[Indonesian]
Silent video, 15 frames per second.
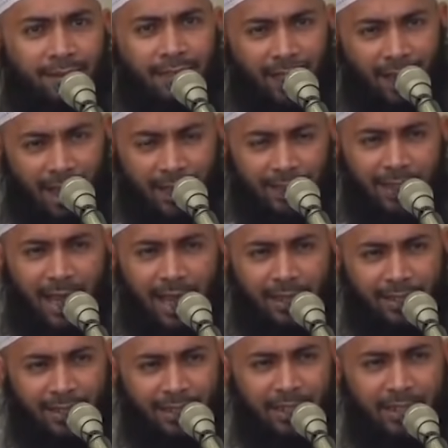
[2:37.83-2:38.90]
Yang
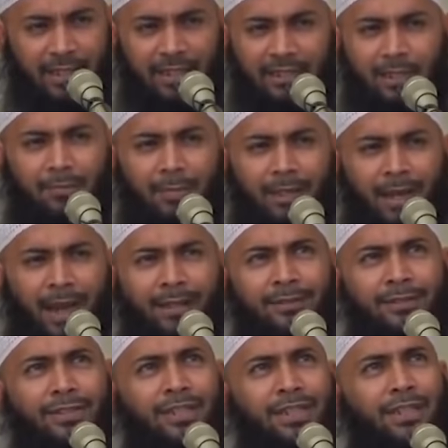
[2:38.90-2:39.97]
hari-hari ini kita
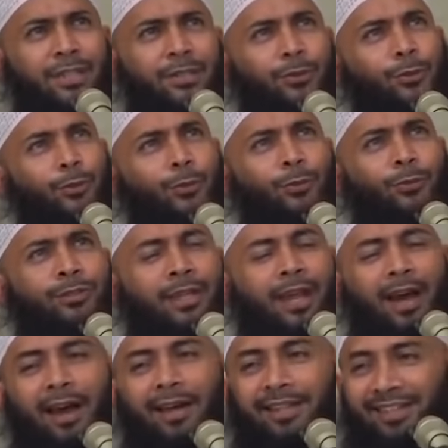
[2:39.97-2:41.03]
menanti turunnya
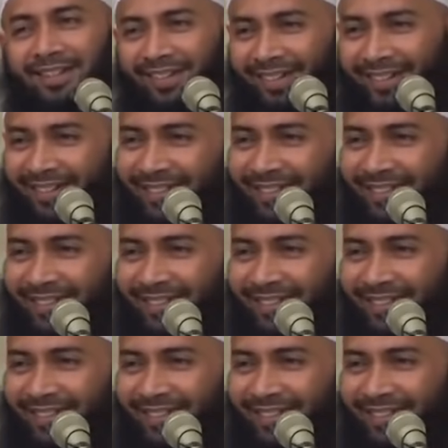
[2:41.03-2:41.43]
air.